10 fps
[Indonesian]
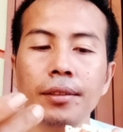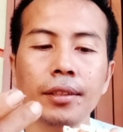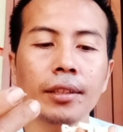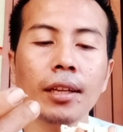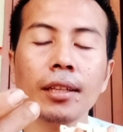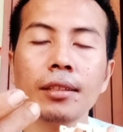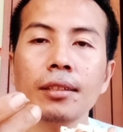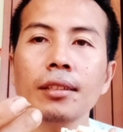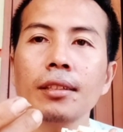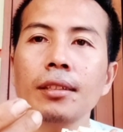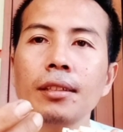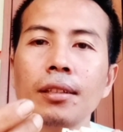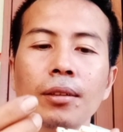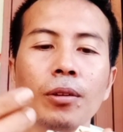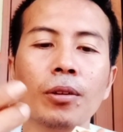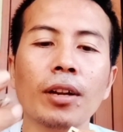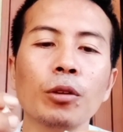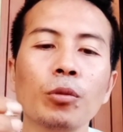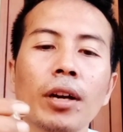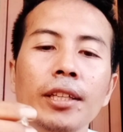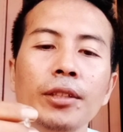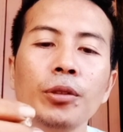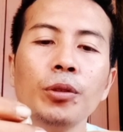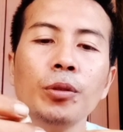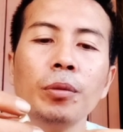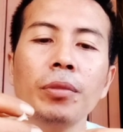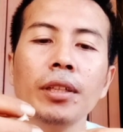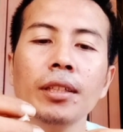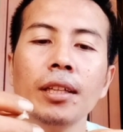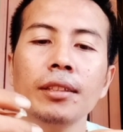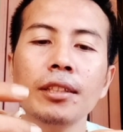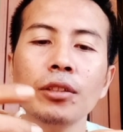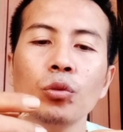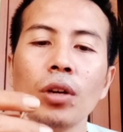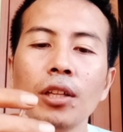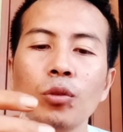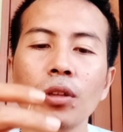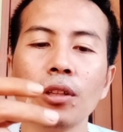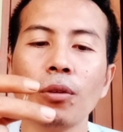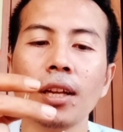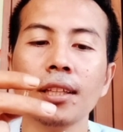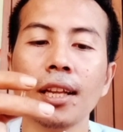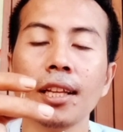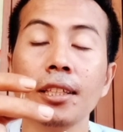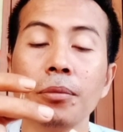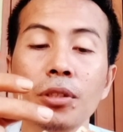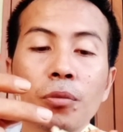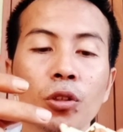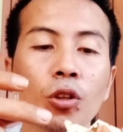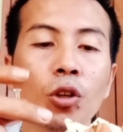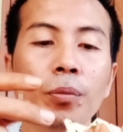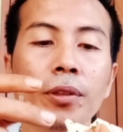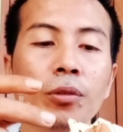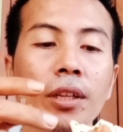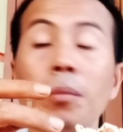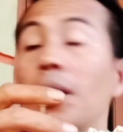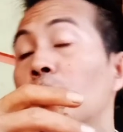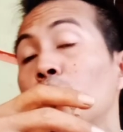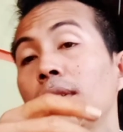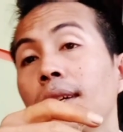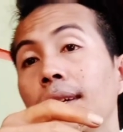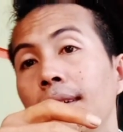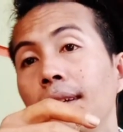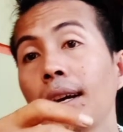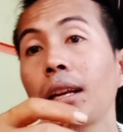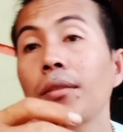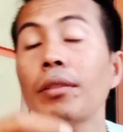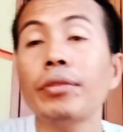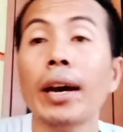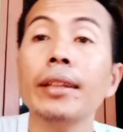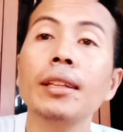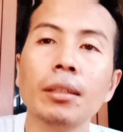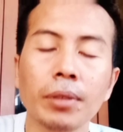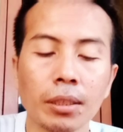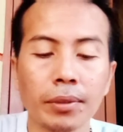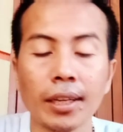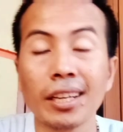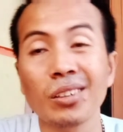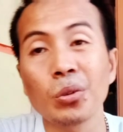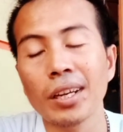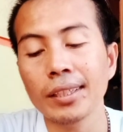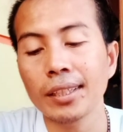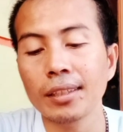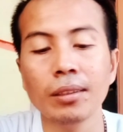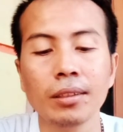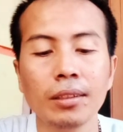Yang jelas eh, orang luar itu memberikan sesuatu atau alat-alat di mesin fotokopi itu ada maksudnya, ada manfaatnya, teman-teman, ada gunanya, toh.